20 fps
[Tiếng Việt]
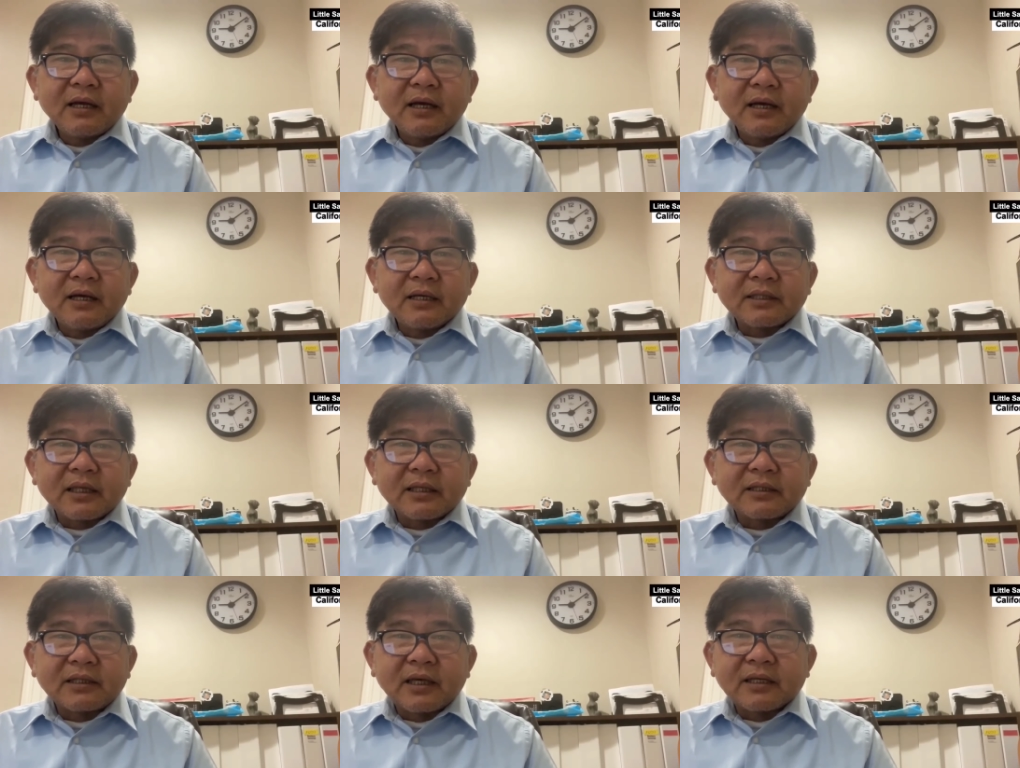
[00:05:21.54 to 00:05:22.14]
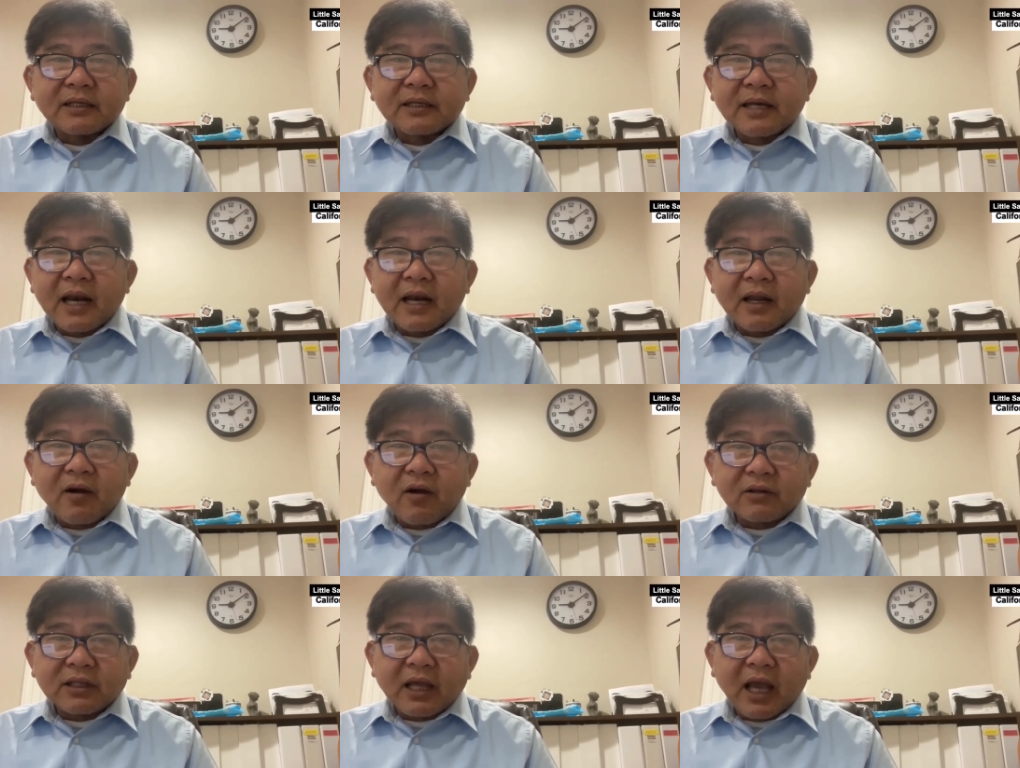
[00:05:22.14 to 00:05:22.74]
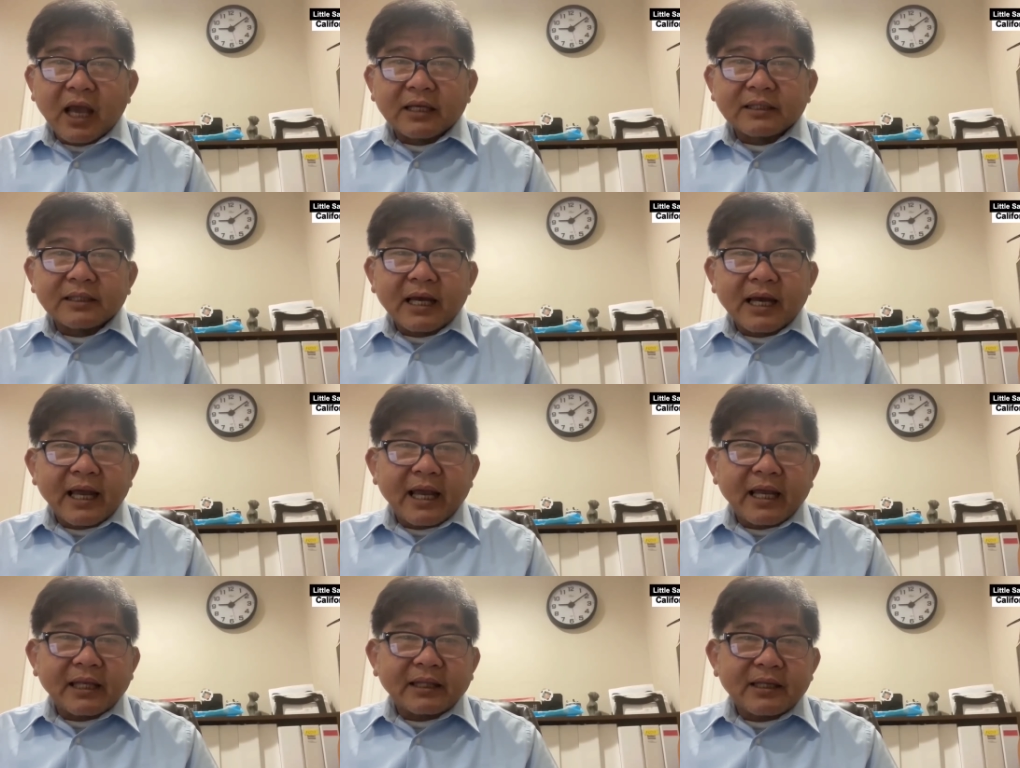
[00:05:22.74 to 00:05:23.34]
à, thành thử ra là có thể người
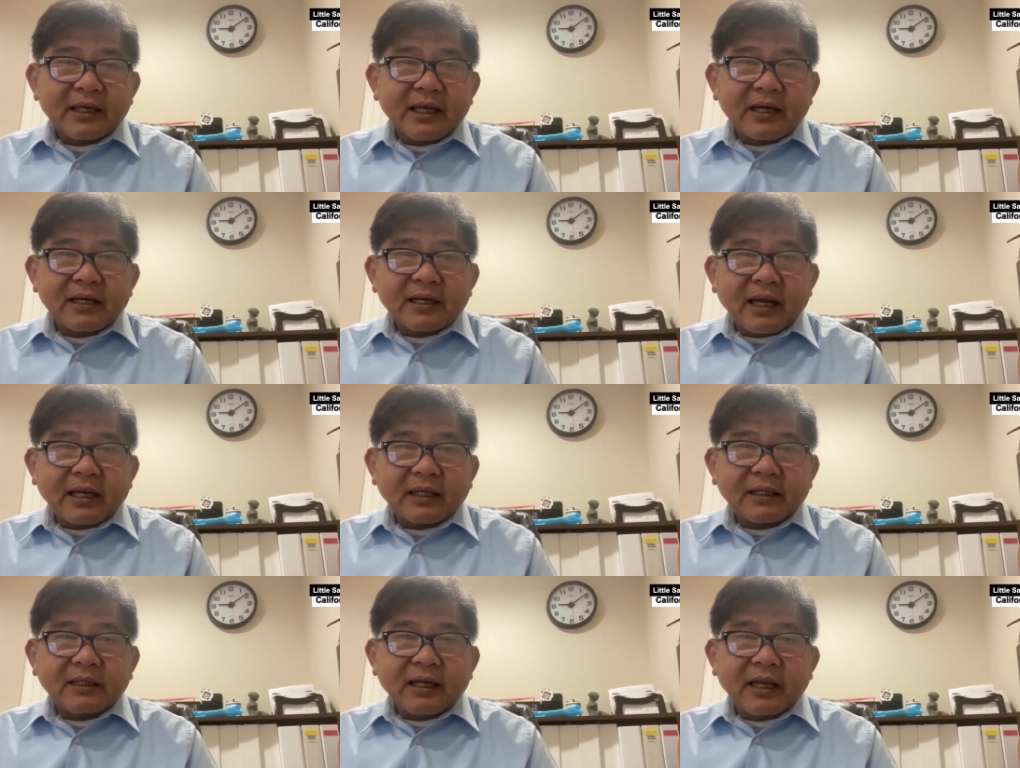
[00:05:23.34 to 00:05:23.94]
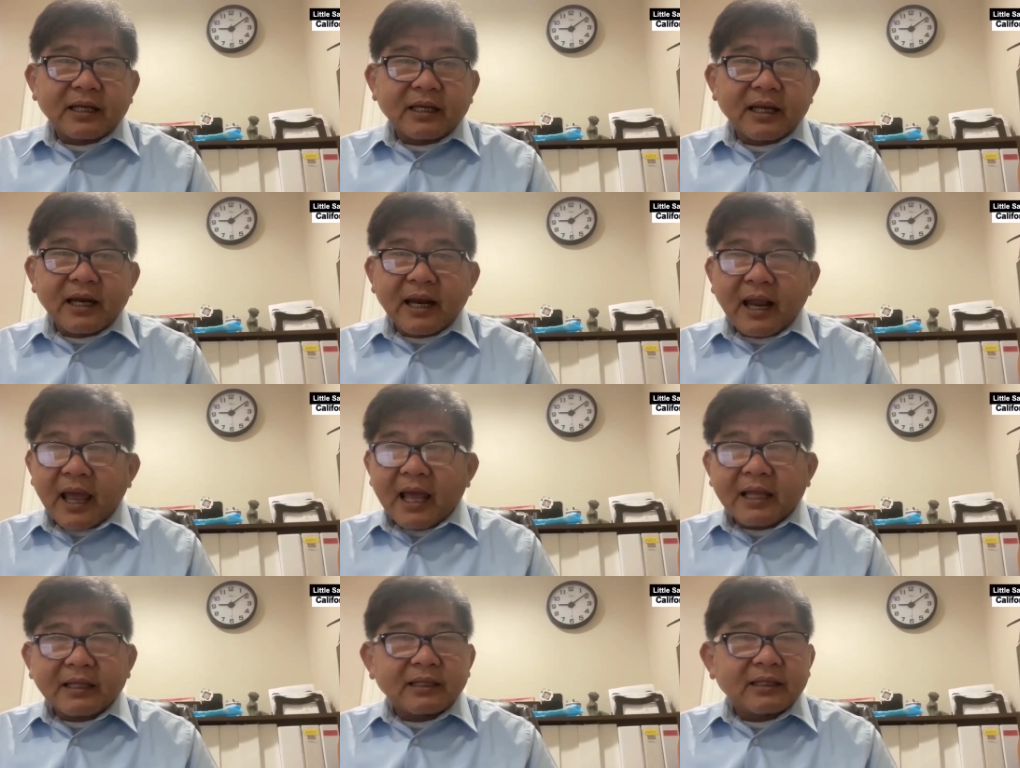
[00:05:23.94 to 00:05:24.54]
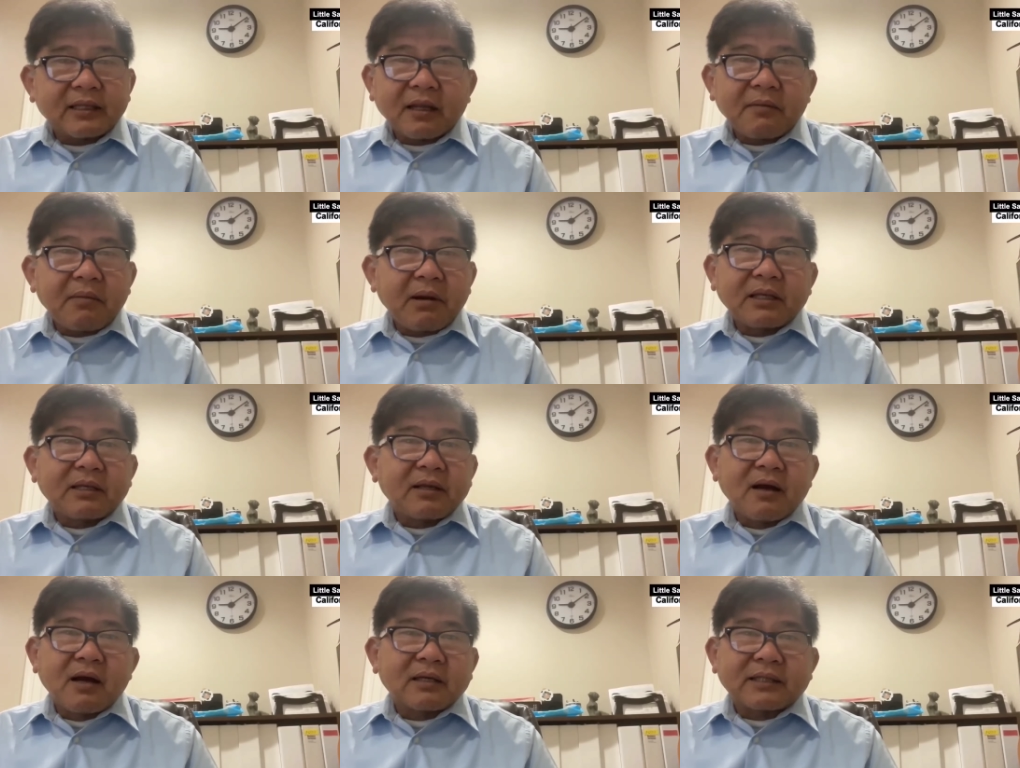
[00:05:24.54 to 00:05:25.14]
ta nghe tiếng đánh này kia la thấy
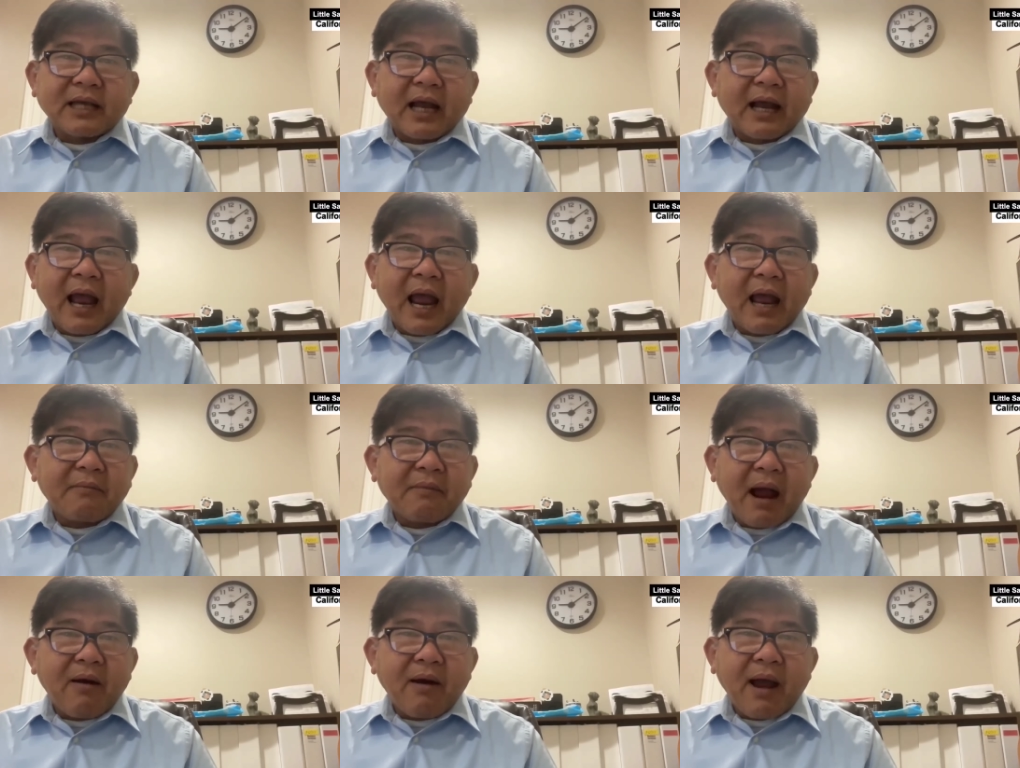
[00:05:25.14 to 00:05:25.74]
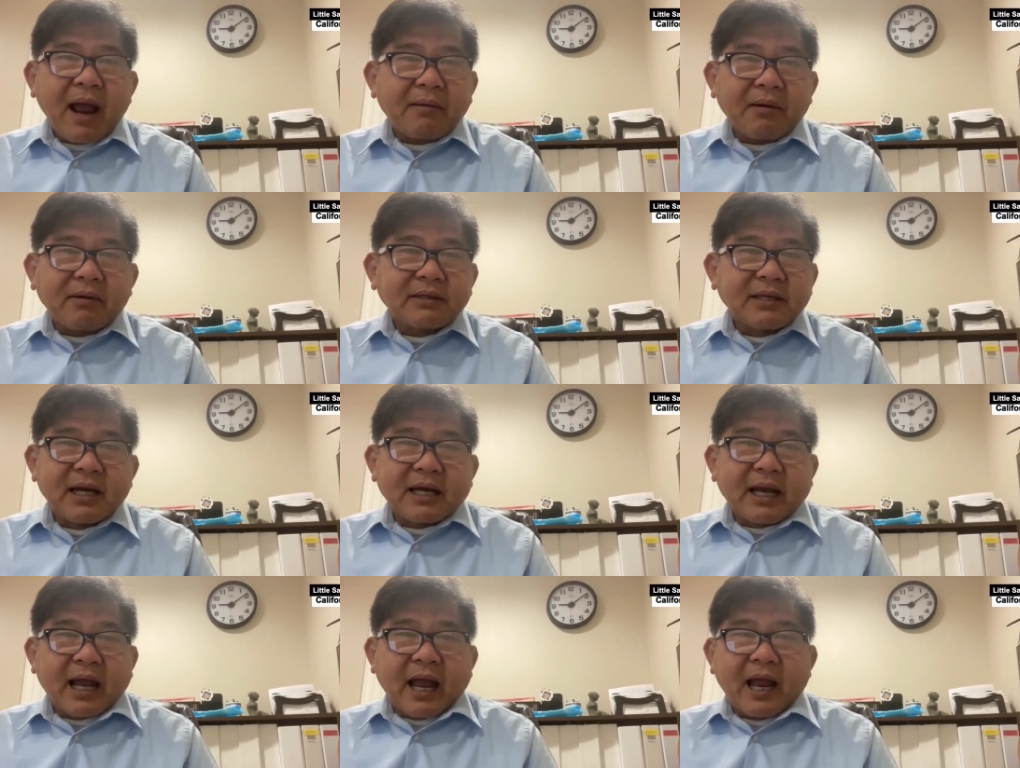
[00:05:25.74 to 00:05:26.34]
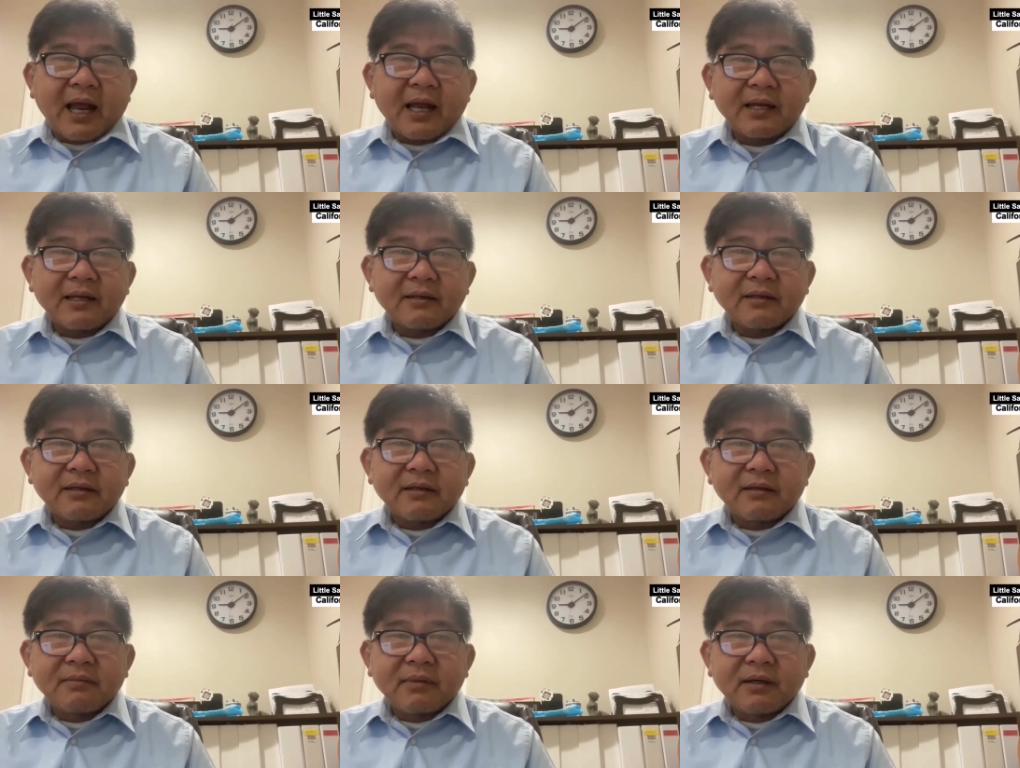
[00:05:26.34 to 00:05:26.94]
bình thường chẳng ai báo ai bao giờ cả
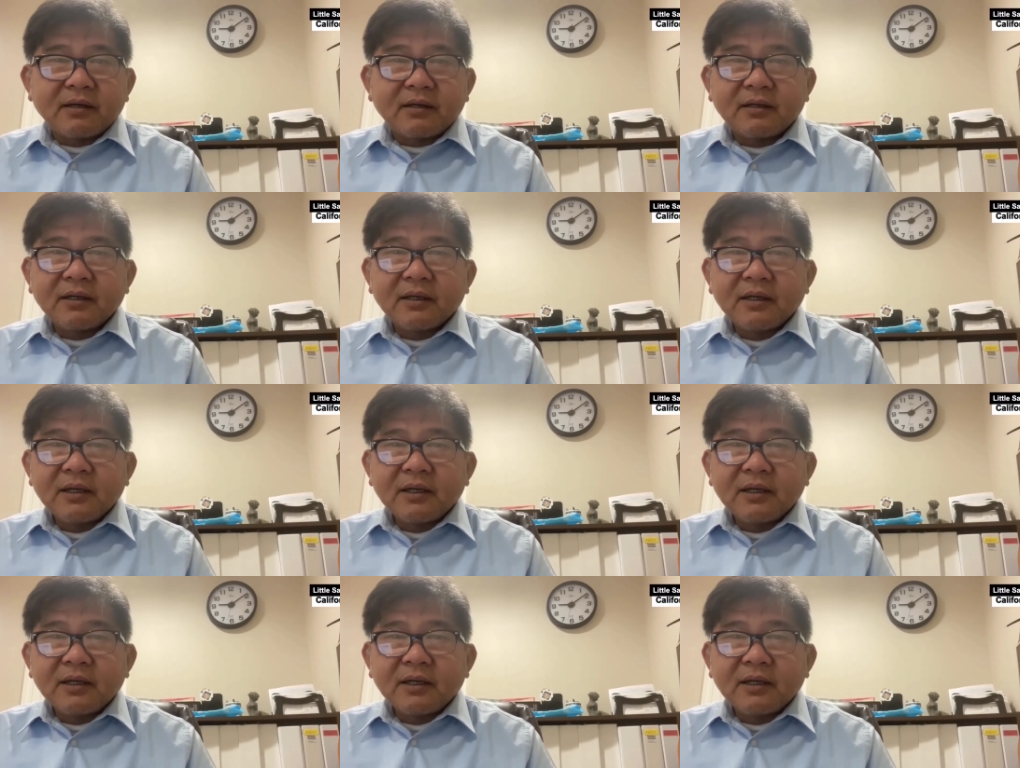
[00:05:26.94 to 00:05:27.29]
ờ, mà,